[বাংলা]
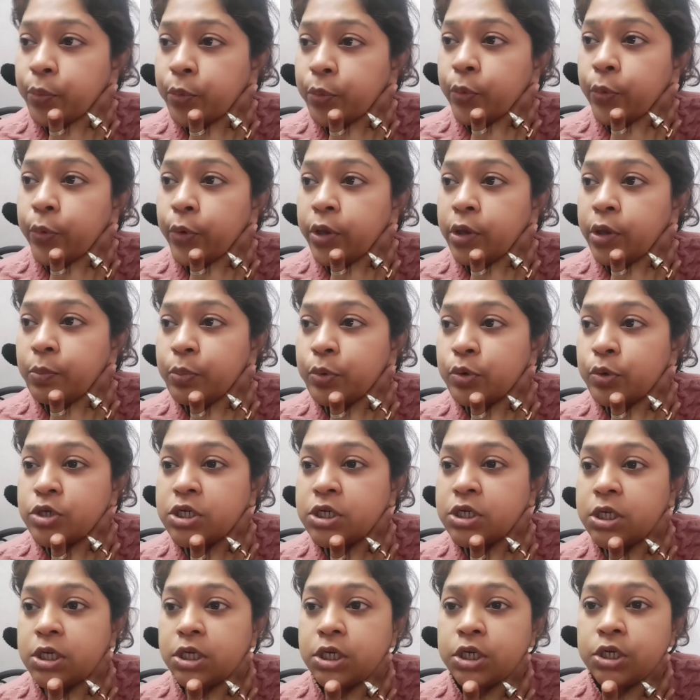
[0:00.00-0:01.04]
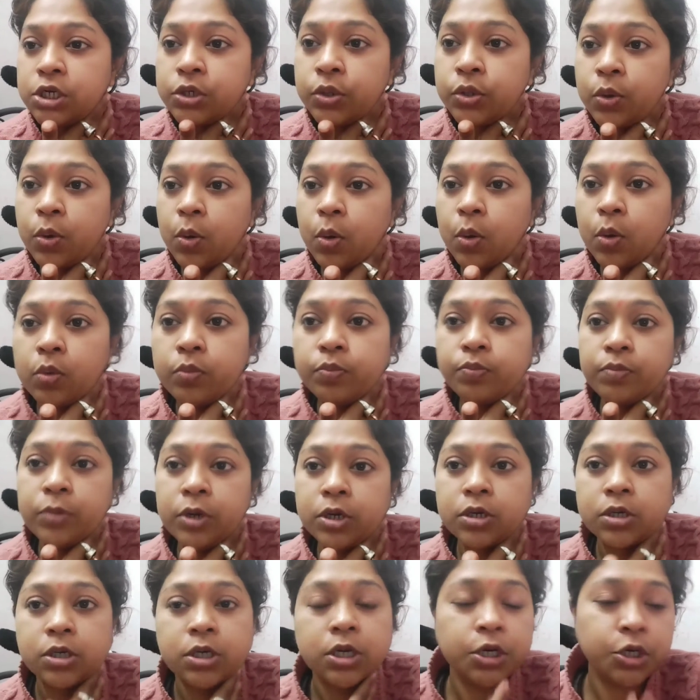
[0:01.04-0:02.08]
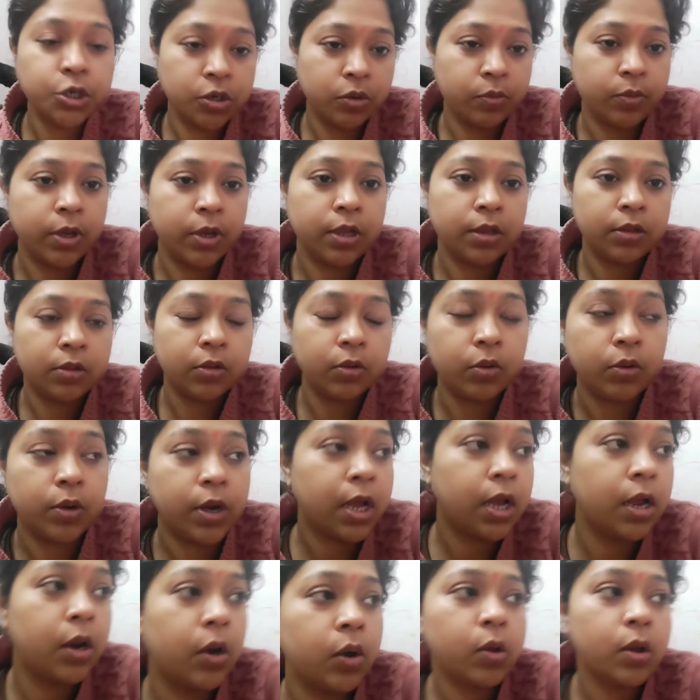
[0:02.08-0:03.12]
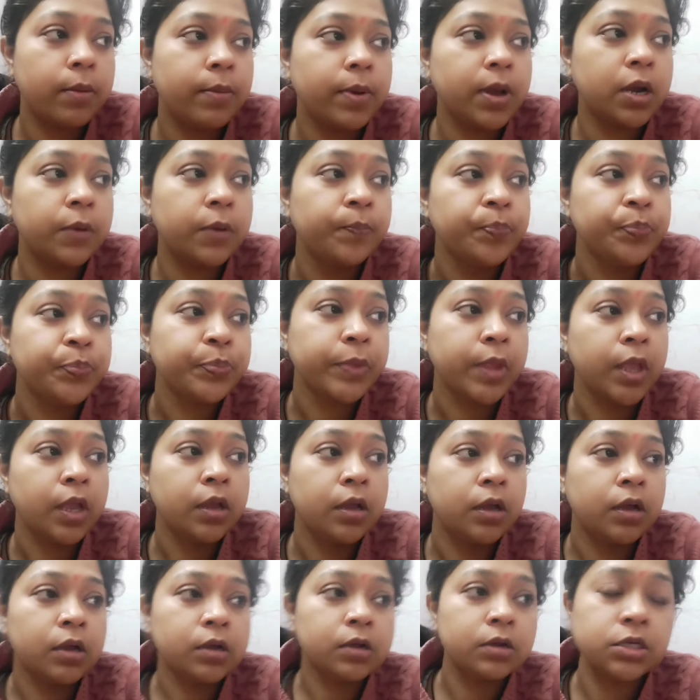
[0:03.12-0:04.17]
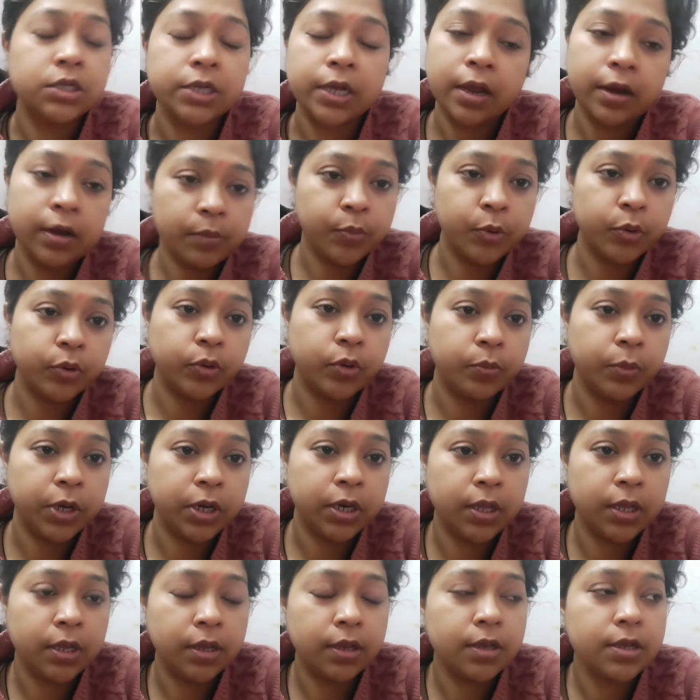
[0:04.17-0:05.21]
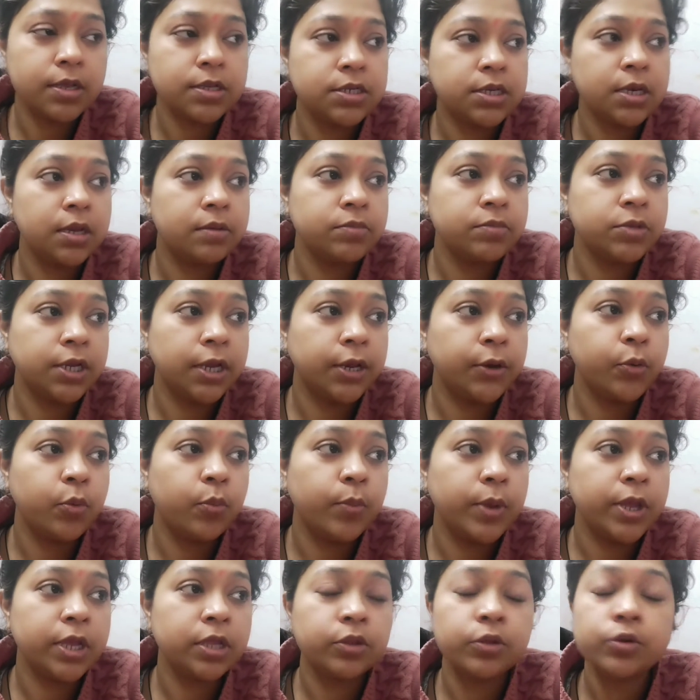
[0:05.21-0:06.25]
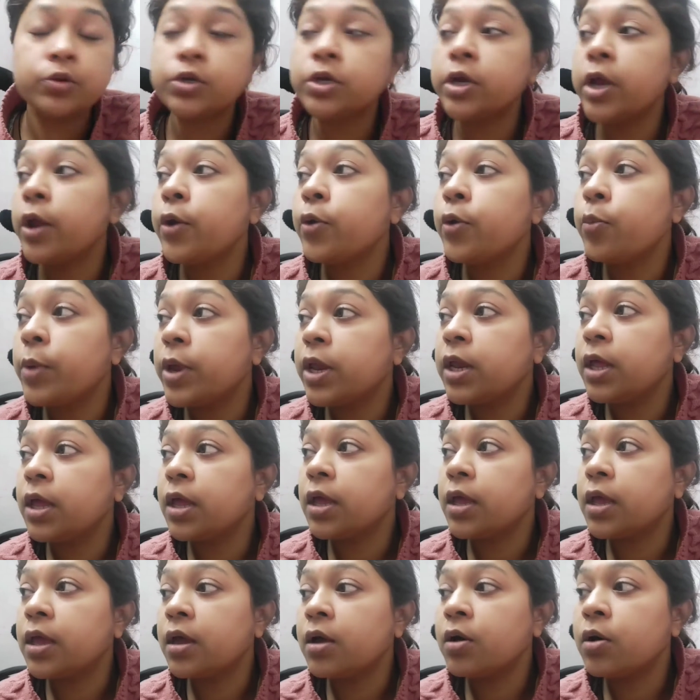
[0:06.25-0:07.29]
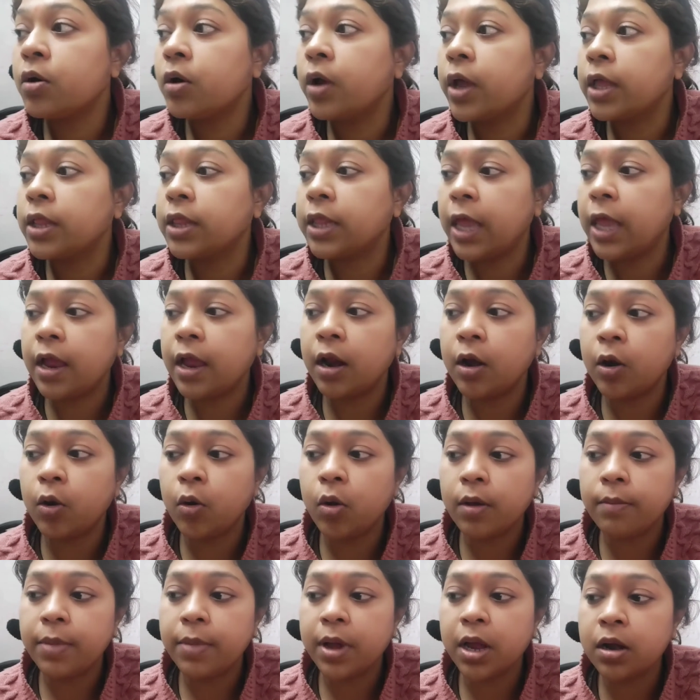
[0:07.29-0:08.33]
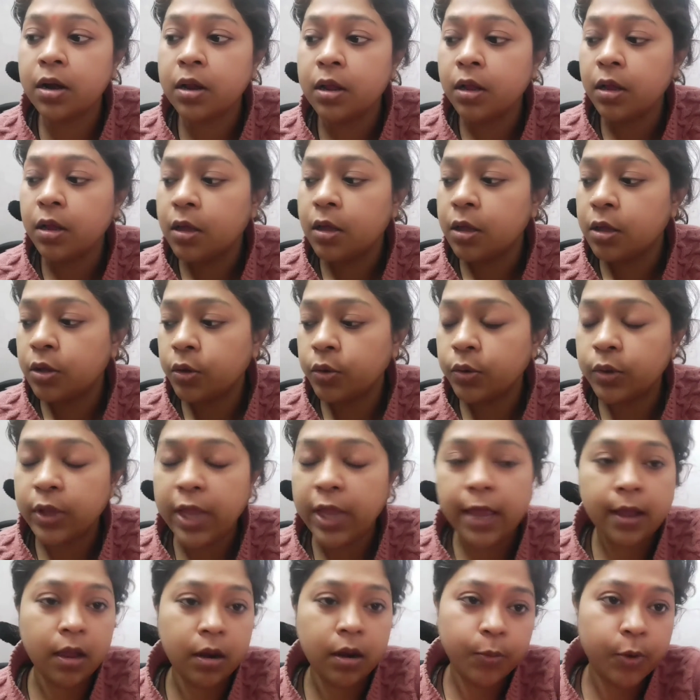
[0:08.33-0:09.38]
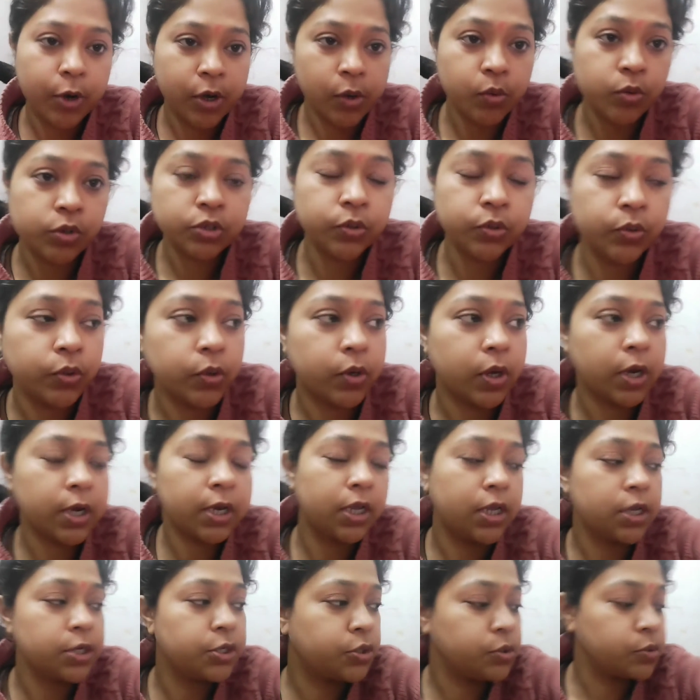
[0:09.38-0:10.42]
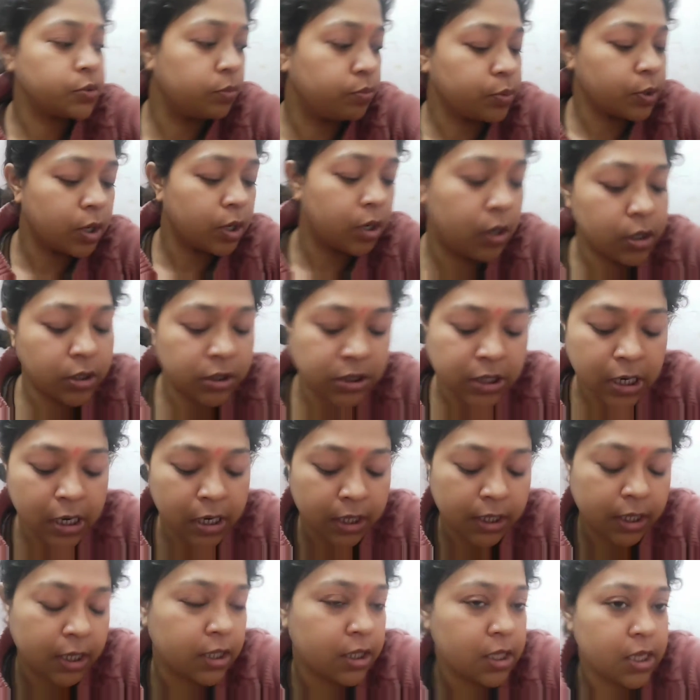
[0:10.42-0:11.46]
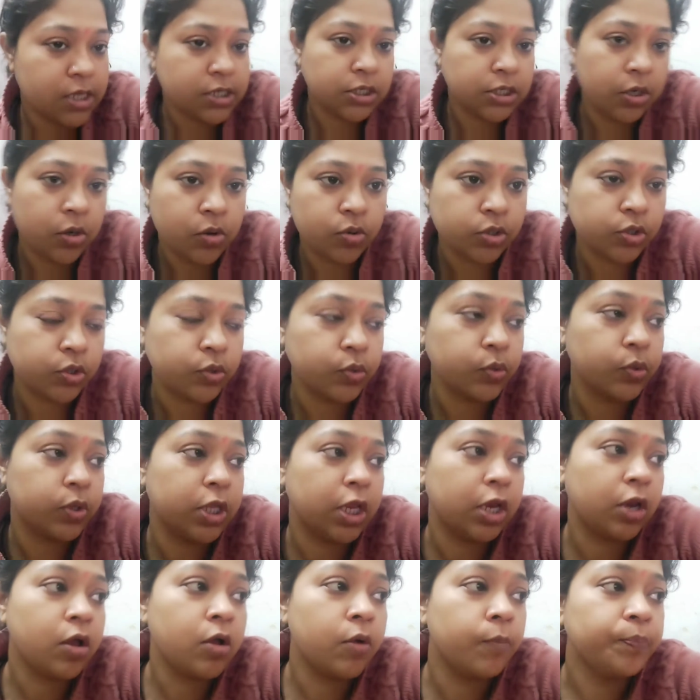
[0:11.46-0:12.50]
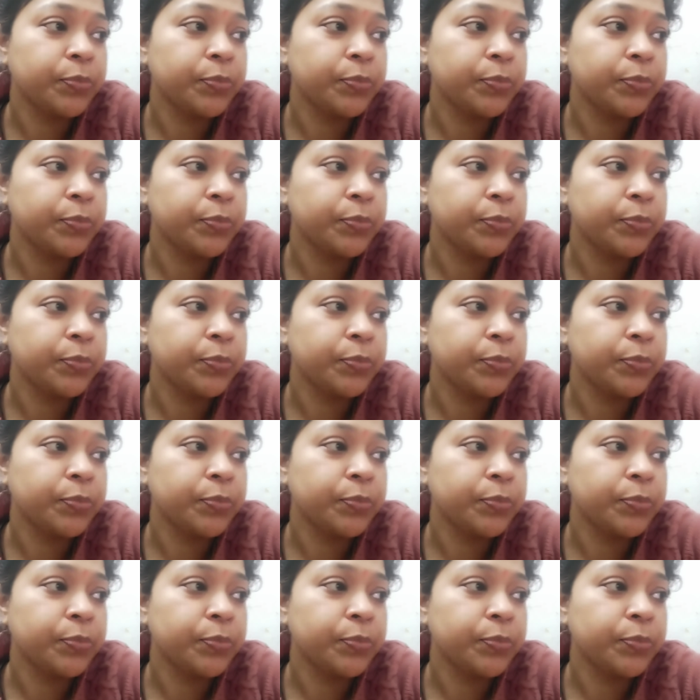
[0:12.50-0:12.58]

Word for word: কুড়ি পঁচিশ তো সেই সময় তো ডাকলো আবার যেখানে প্রথমে নিয়ে গিয়েছিলাম যেই রুমে তো সেই রুমে নিয়ে গিয়ে ওকে দেখলো আবার তো দেখার পরে ওষুধ ওখানে কিছু যা লিখে দিয়েছিল ওষুধ দিল